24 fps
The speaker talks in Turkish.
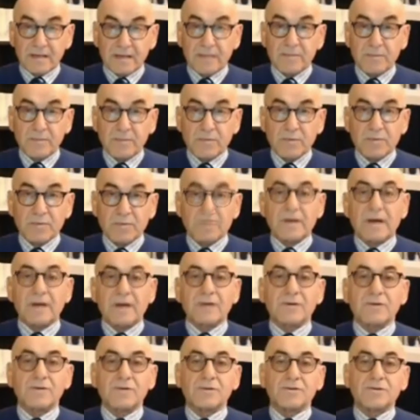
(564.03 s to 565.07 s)
Tabii bunun
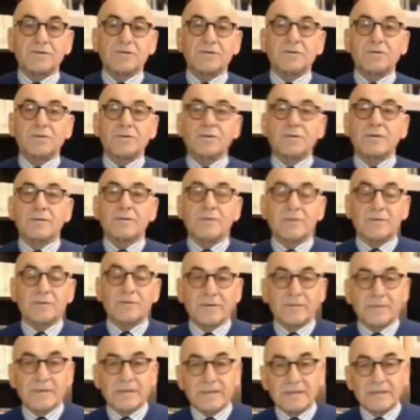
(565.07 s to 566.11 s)
daha kötüsü de
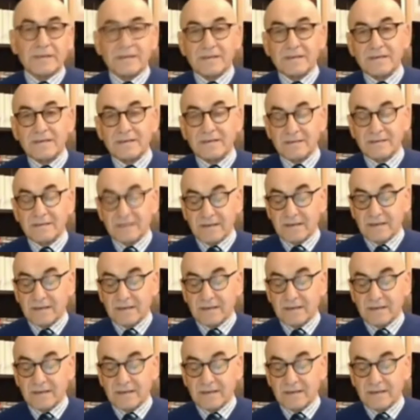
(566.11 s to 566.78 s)
olabilirdi.